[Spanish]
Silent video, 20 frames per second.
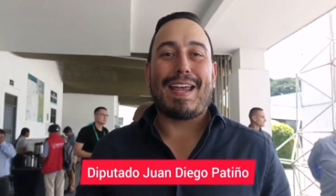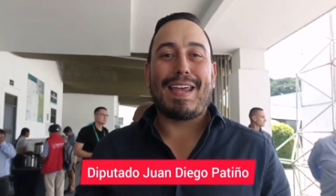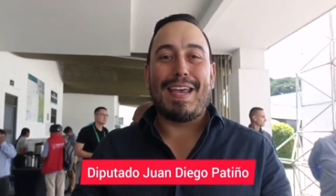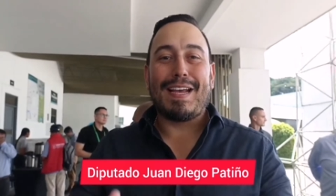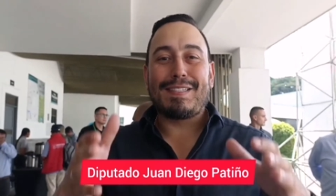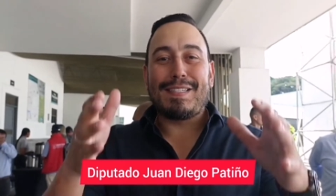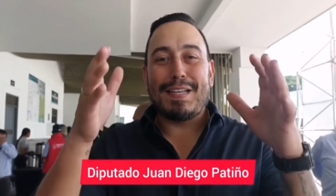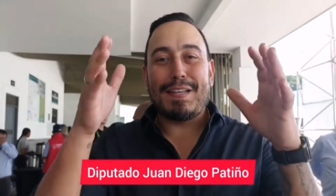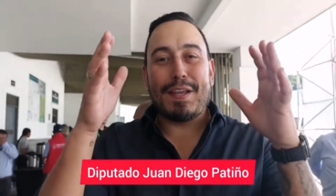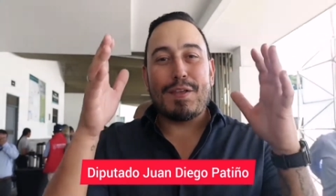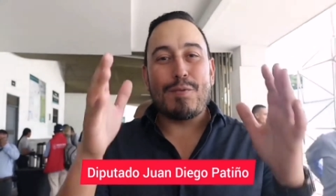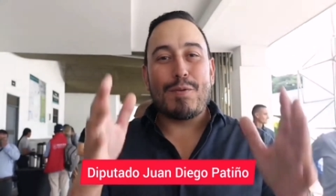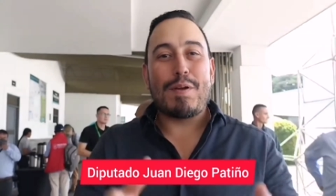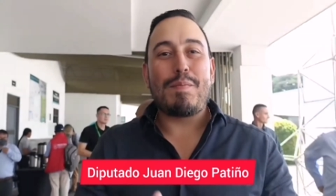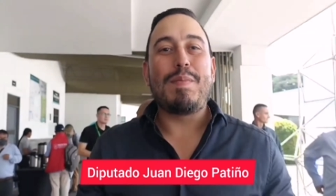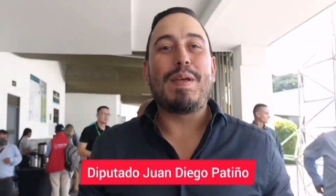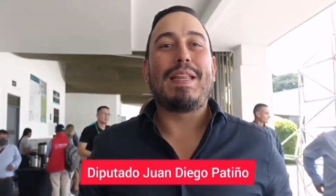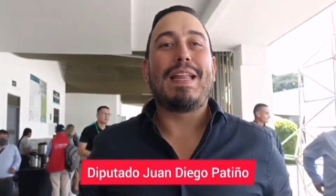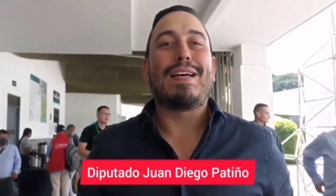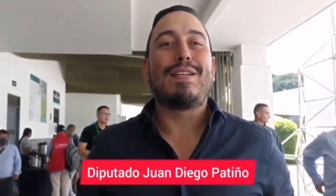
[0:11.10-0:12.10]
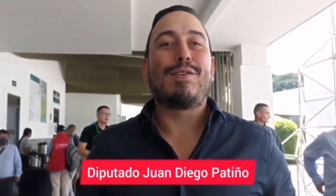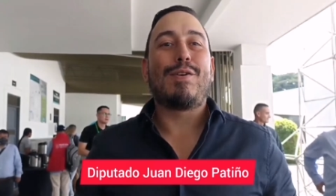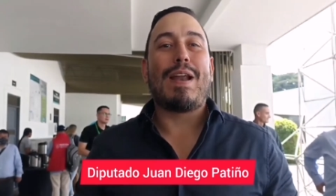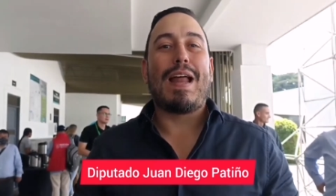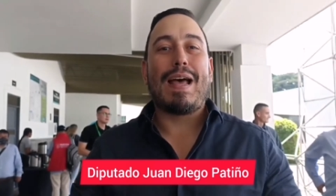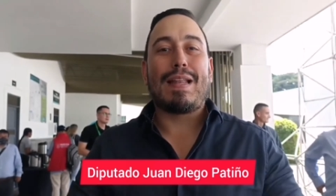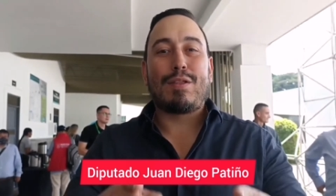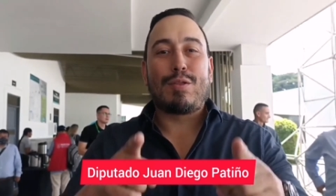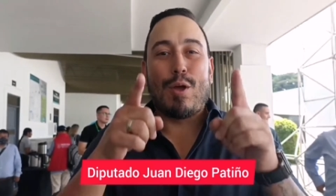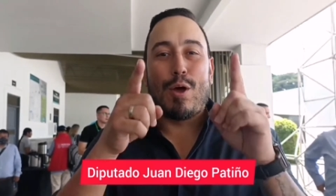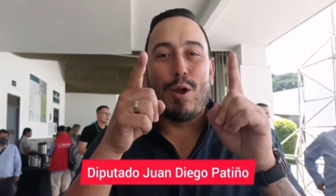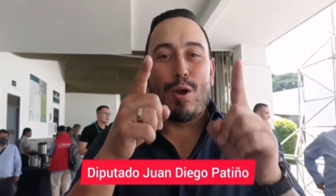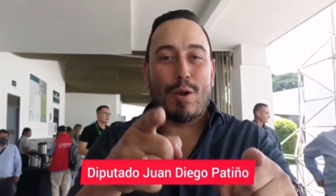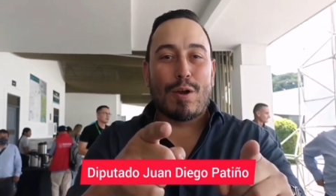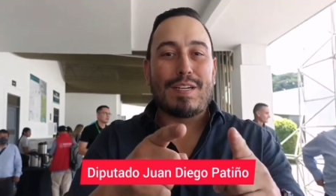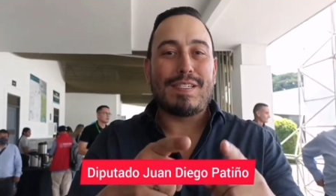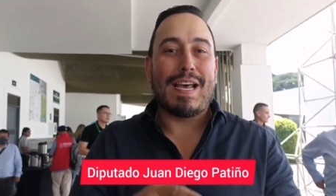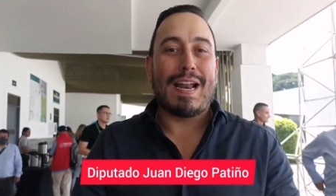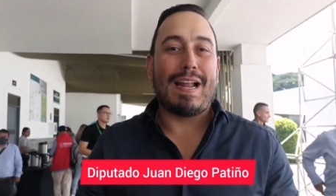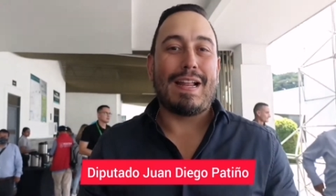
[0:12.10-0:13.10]
Aquí extendiendo una invitación a todos
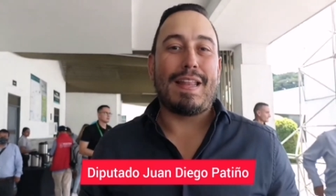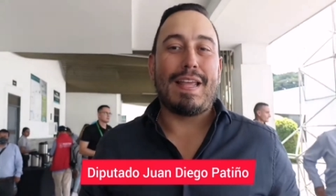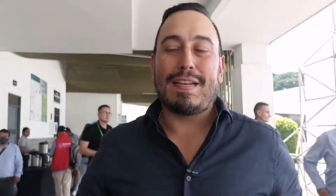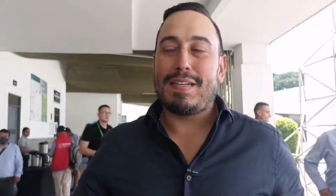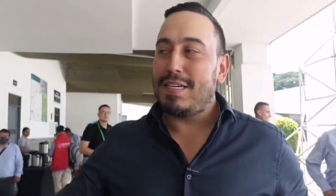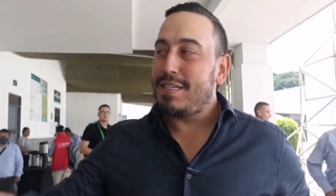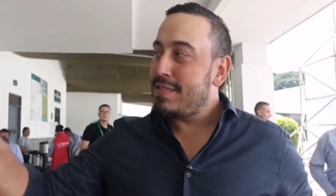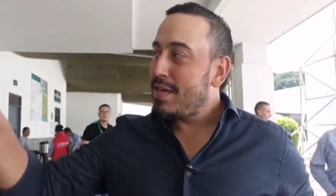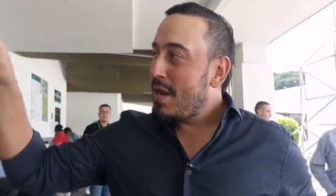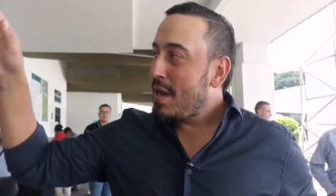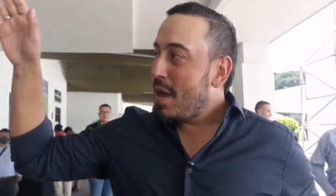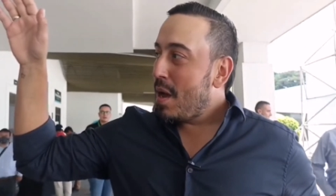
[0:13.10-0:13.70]
los risaraldenses